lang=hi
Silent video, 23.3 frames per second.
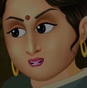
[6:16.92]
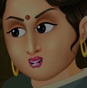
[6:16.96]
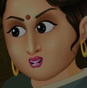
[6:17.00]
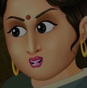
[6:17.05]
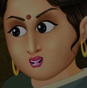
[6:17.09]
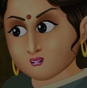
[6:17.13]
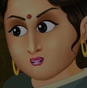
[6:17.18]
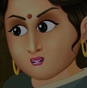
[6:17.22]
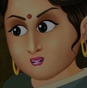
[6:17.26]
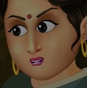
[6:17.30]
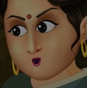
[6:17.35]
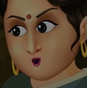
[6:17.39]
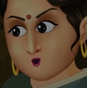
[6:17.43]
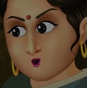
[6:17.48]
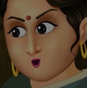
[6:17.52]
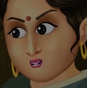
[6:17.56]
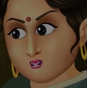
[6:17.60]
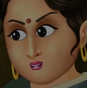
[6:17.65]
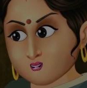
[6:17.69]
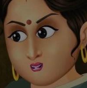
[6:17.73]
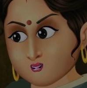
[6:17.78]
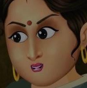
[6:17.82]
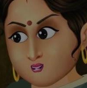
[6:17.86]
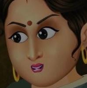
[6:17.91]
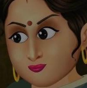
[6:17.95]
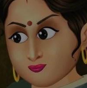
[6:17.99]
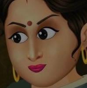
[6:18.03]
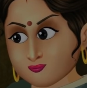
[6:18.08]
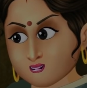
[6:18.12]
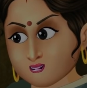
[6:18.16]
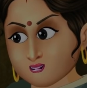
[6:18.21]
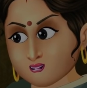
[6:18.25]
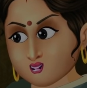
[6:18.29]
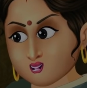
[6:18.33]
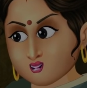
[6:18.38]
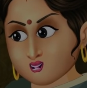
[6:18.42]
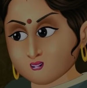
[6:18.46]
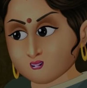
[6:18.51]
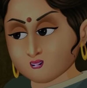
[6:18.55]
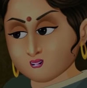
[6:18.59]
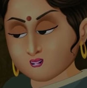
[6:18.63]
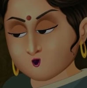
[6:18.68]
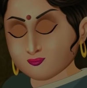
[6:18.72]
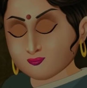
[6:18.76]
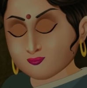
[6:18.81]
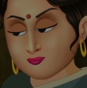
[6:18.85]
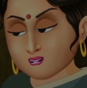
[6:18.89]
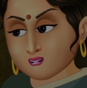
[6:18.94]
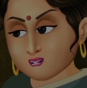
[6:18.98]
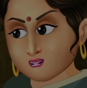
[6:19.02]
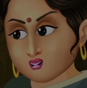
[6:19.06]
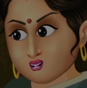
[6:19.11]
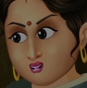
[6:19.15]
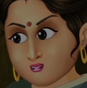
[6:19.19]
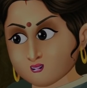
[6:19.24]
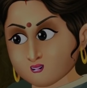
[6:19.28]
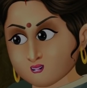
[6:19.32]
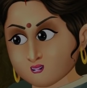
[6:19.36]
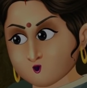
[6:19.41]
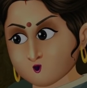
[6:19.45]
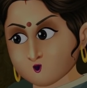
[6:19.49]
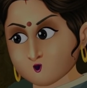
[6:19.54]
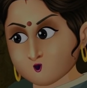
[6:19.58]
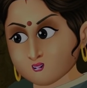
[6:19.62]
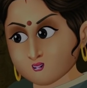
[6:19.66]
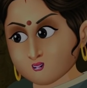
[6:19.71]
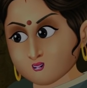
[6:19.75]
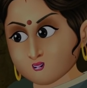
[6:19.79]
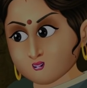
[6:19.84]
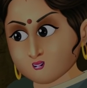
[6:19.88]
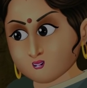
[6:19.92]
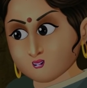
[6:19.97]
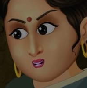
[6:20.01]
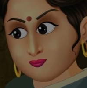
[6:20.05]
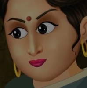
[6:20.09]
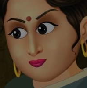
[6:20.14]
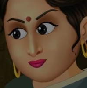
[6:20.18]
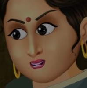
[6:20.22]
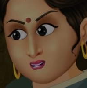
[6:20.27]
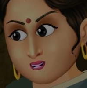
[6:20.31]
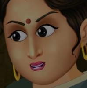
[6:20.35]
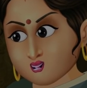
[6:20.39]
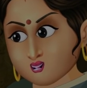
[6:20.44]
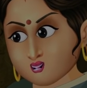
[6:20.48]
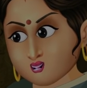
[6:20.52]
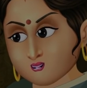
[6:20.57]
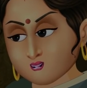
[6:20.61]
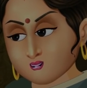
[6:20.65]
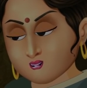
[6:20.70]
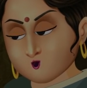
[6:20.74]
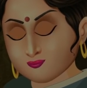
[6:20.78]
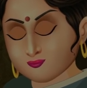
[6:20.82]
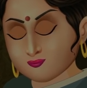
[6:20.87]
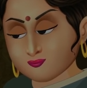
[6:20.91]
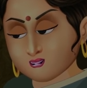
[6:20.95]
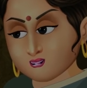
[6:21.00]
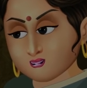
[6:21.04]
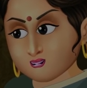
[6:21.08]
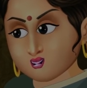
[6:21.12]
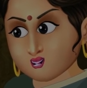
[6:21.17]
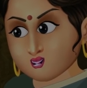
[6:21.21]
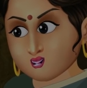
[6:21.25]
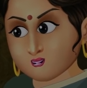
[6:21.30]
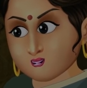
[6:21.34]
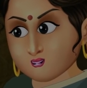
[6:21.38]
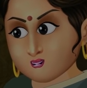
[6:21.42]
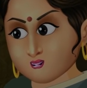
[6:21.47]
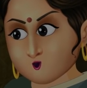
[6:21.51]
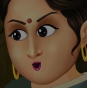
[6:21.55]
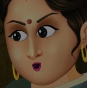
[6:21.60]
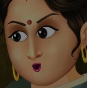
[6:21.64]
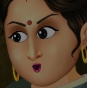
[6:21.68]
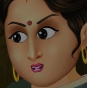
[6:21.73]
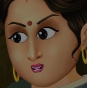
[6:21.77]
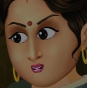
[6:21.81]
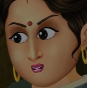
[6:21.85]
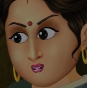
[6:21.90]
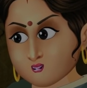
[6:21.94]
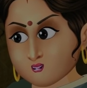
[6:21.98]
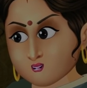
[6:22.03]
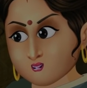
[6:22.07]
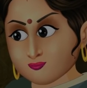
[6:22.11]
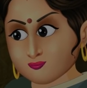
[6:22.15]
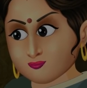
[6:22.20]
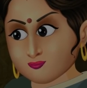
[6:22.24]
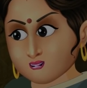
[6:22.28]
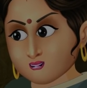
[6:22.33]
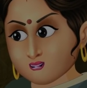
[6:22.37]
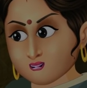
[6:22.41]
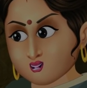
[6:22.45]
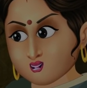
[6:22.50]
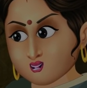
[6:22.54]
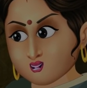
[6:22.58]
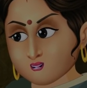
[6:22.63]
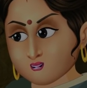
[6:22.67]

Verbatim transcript: अजी उठो अरे देखो तो जरा लाइट ऑन करो पता नहीं कमरे से अजीब सी आवाजें आ रही हैं।